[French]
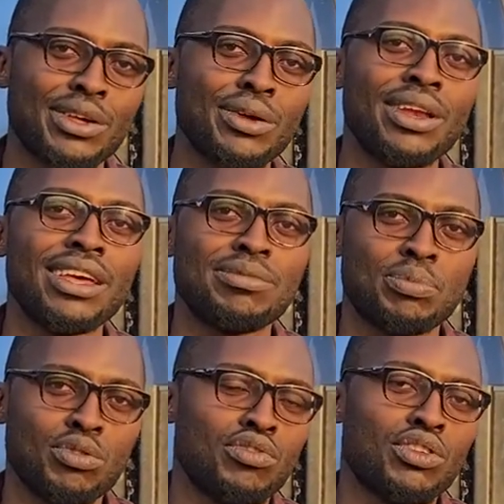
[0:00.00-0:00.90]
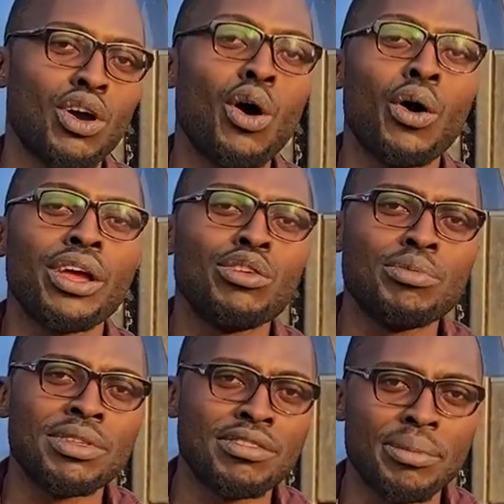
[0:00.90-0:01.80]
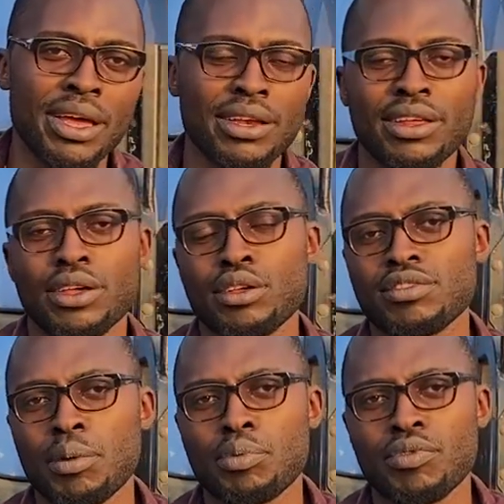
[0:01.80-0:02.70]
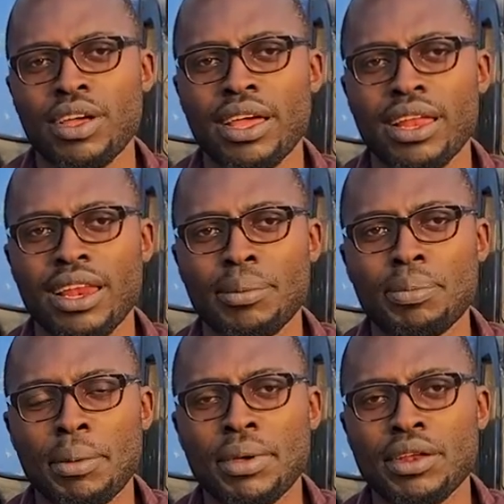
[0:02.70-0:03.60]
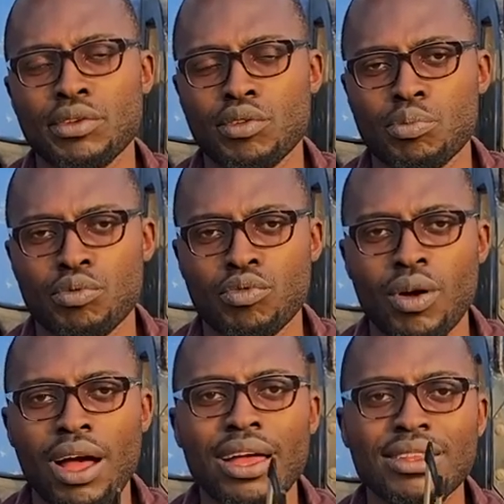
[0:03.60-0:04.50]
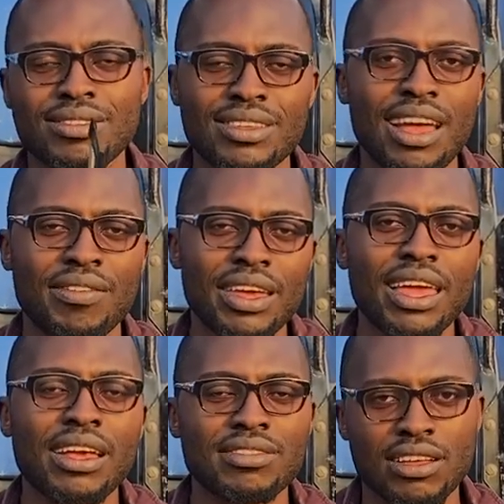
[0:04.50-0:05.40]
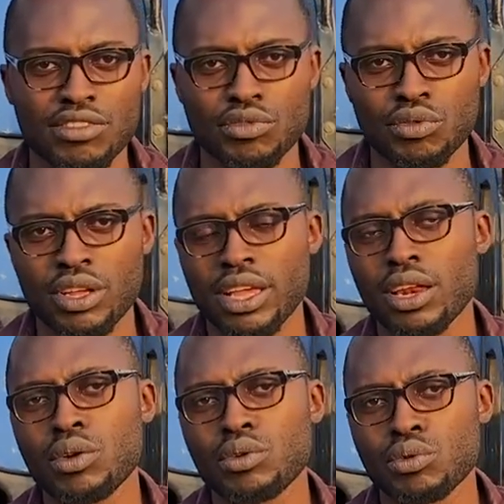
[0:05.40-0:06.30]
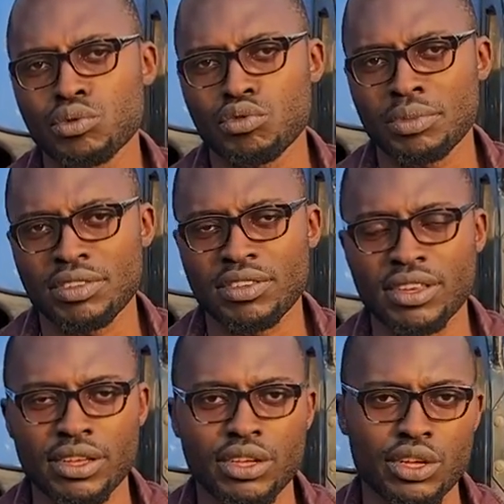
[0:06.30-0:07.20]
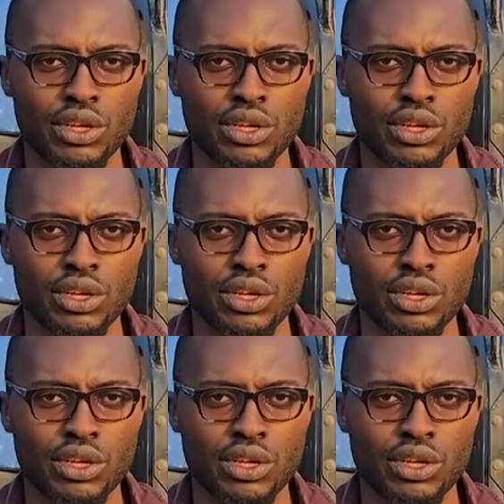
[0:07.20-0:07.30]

que les producteurs ont un humidimètre et que ça pouvait leur permettre de pouvoir dire avec exactitude quel est le taux d'humidité,